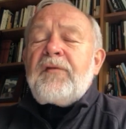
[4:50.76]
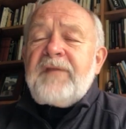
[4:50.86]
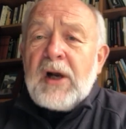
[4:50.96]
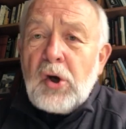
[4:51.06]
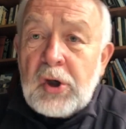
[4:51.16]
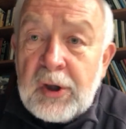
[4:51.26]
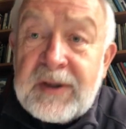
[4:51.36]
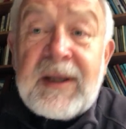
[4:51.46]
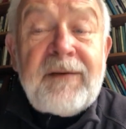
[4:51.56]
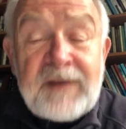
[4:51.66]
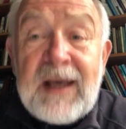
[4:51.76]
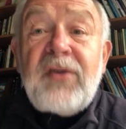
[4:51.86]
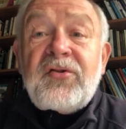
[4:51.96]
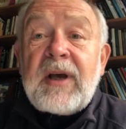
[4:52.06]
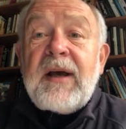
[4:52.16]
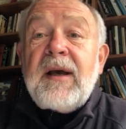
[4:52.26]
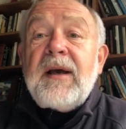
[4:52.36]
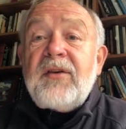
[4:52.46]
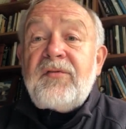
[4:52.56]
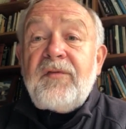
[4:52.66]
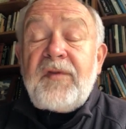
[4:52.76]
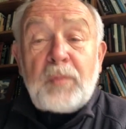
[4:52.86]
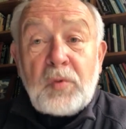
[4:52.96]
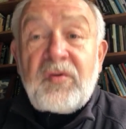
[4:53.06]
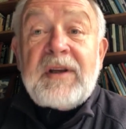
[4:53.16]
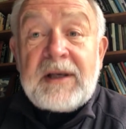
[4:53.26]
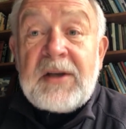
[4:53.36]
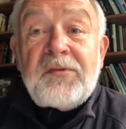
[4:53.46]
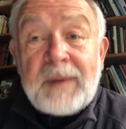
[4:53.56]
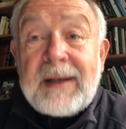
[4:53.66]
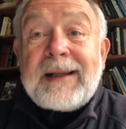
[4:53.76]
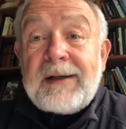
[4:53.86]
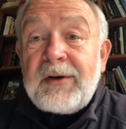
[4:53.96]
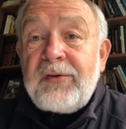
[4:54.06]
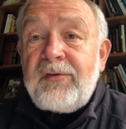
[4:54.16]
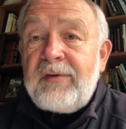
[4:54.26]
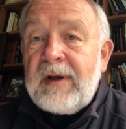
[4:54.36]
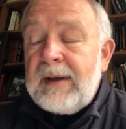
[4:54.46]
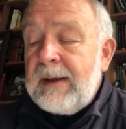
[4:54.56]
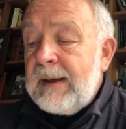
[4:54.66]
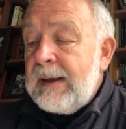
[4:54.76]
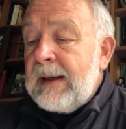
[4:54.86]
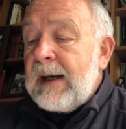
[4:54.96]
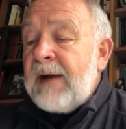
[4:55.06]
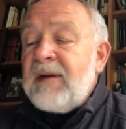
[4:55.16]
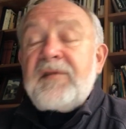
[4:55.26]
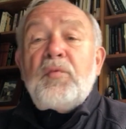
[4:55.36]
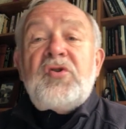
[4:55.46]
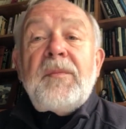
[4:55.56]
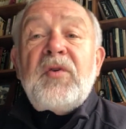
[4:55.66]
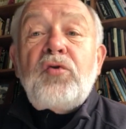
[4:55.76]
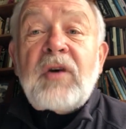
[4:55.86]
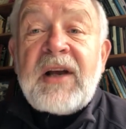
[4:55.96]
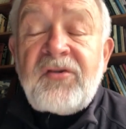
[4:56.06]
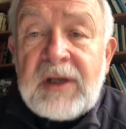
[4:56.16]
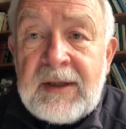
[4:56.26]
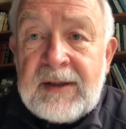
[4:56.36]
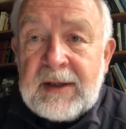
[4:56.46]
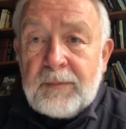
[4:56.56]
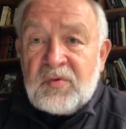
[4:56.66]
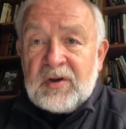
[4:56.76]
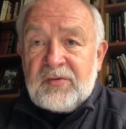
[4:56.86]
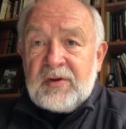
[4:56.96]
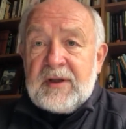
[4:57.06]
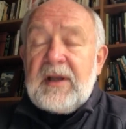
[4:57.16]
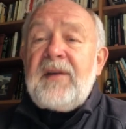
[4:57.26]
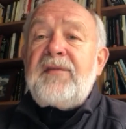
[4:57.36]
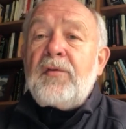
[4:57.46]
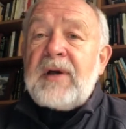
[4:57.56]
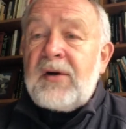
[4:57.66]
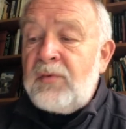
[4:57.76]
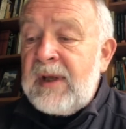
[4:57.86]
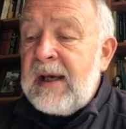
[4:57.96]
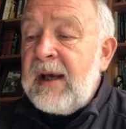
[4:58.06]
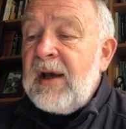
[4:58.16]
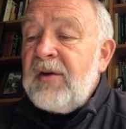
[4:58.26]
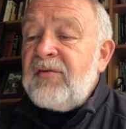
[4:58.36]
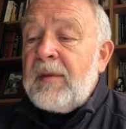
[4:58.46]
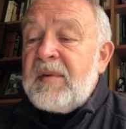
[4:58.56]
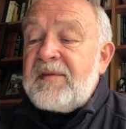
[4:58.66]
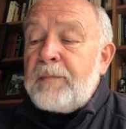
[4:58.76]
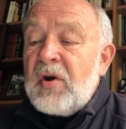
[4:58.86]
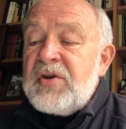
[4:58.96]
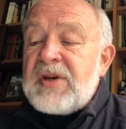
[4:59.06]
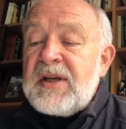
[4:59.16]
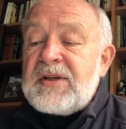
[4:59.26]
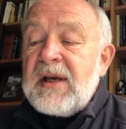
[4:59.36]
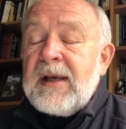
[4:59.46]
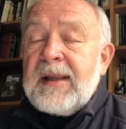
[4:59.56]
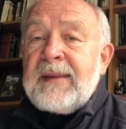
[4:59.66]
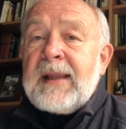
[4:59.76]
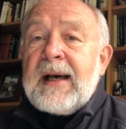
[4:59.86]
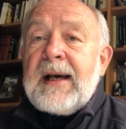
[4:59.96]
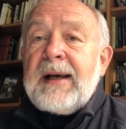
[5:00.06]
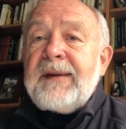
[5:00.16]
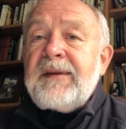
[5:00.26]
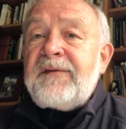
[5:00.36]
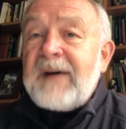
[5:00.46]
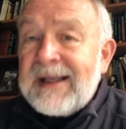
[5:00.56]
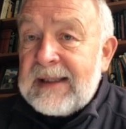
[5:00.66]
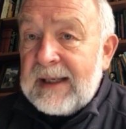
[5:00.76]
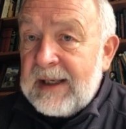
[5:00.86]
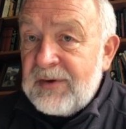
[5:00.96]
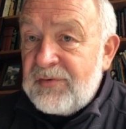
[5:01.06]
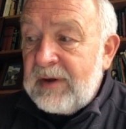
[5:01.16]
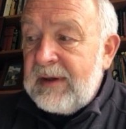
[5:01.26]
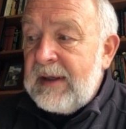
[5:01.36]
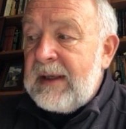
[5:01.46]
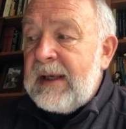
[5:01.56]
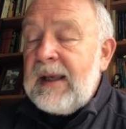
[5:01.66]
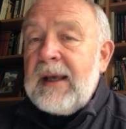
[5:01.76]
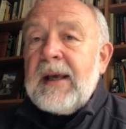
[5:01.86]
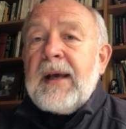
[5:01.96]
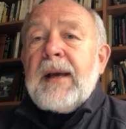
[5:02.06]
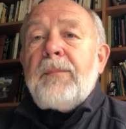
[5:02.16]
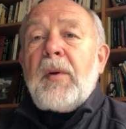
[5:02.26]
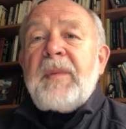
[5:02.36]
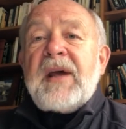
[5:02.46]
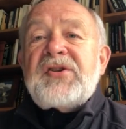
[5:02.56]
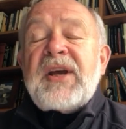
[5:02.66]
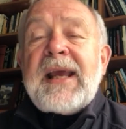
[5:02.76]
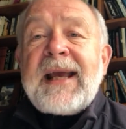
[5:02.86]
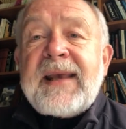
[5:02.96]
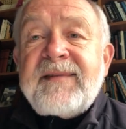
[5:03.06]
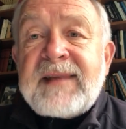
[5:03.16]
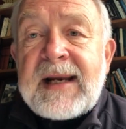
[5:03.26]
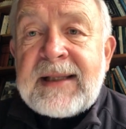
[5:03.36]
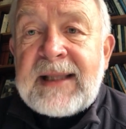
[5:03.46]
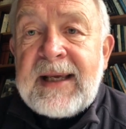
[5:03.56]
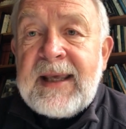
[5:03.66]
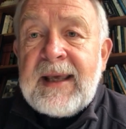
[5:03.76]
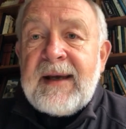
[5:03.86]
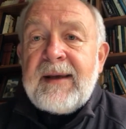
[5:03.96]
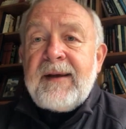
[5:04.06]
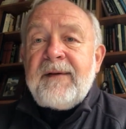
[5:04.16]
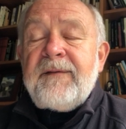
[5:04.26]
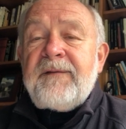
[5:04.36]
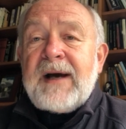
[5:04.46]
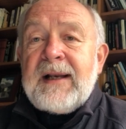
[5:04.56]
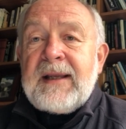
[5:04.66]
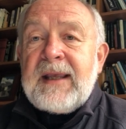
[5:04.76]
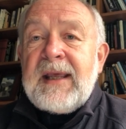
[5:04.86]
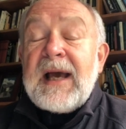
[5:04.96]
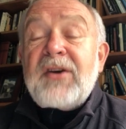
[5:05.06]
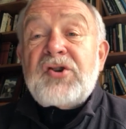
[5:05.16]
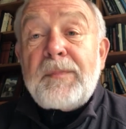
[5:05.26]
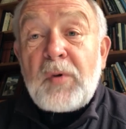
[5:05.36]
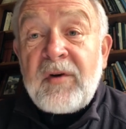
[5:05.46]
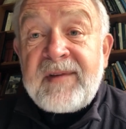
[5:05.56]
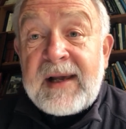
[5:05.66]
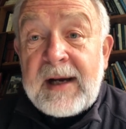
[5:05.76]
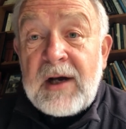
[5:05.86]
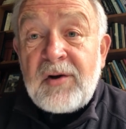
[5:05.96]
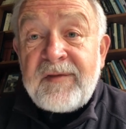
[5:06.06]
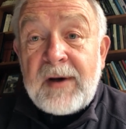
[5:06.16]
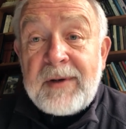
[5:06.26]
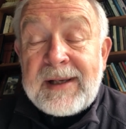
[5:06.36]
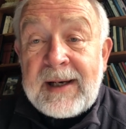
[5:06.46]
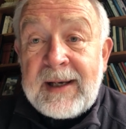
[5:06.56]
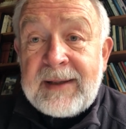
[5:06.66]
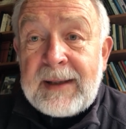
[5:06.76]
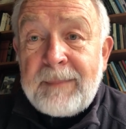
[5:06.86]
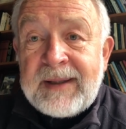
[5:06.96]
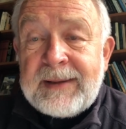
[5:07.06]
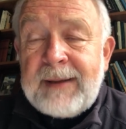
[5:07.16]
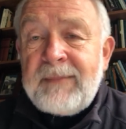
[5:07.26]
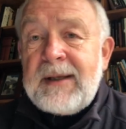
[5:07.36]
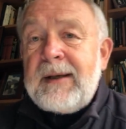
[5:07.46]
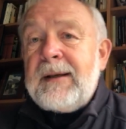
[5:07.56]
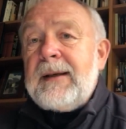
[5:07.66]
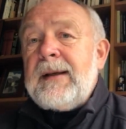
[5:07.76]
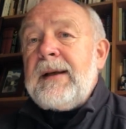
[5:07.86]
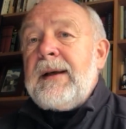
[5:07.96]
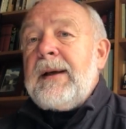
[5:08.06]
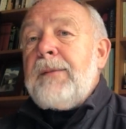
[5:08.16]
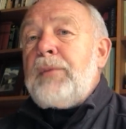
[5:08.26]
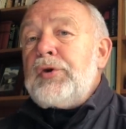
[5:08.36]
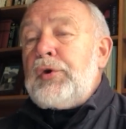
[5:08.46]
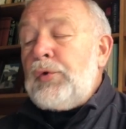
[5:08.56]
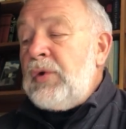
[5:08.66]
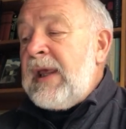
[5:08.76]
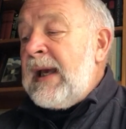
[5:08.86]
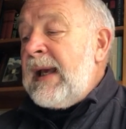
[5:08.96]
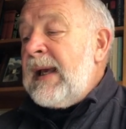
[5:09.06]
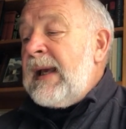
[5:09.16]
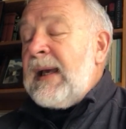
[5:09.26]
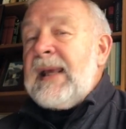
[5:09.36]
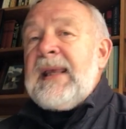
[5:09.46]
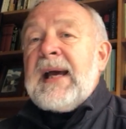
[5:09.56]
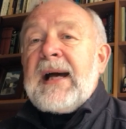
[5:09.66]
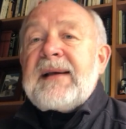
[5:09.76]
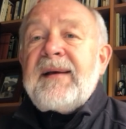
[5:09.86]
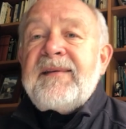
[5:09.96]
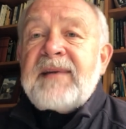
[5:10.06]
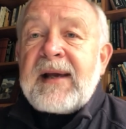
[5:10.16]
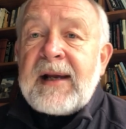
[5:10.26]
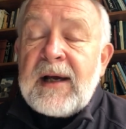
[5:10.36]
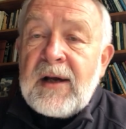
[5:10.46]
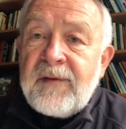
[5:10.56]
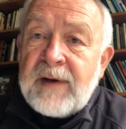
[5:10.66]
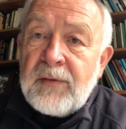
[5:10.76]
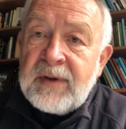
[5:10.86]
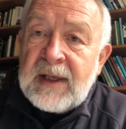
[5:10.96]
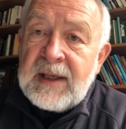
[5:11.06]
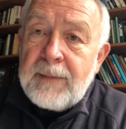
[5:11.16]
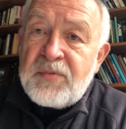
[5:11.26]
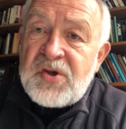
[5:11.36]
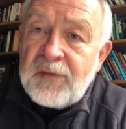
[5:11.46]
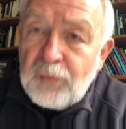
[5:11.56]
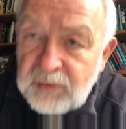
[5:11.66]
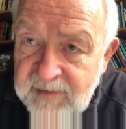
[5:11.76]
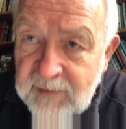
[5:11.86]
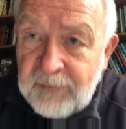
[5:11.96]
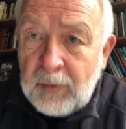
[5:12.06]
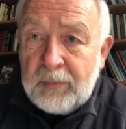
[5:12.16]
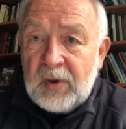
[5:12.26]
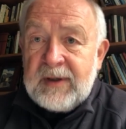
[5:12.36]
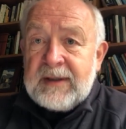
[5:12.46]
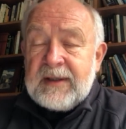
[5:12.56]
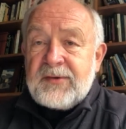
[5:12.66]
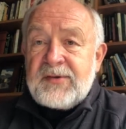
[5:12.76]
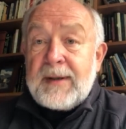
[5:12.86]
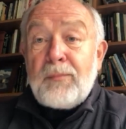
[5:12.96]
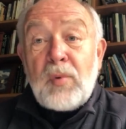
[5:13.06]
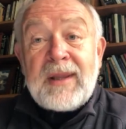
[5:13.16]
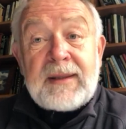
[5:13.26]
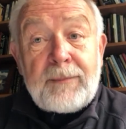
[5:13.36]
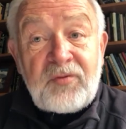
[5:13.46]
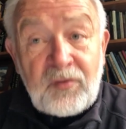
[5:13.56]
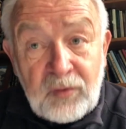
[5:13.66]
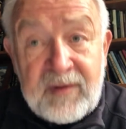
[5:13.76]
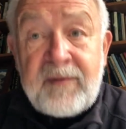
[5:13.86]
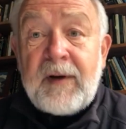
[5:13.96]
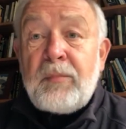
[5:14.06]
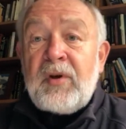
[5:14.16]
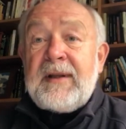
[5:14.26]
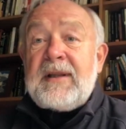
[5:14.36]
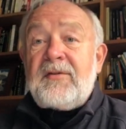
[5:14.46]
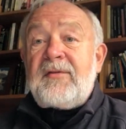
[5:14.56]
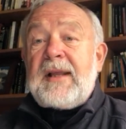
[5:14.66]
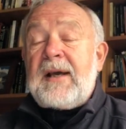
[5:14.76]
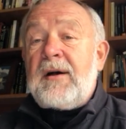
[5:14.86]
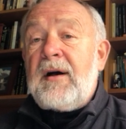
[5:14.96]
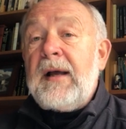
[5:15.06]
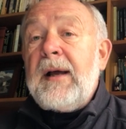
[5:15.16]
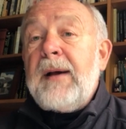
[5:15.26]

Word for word: wielokrotnie większe współczynniki śmiertelności. A więc musimy szukać innych przyczyn i sugeruję, żeby spojrzeć na dwa takie czynniki. Po pierwsze, jakie strategie walki, jak szybko zareagowały kraje na pandemię. Po drugie, jak zareagowało na nie przywództwo polityczne. Błędy przywództwa politycznego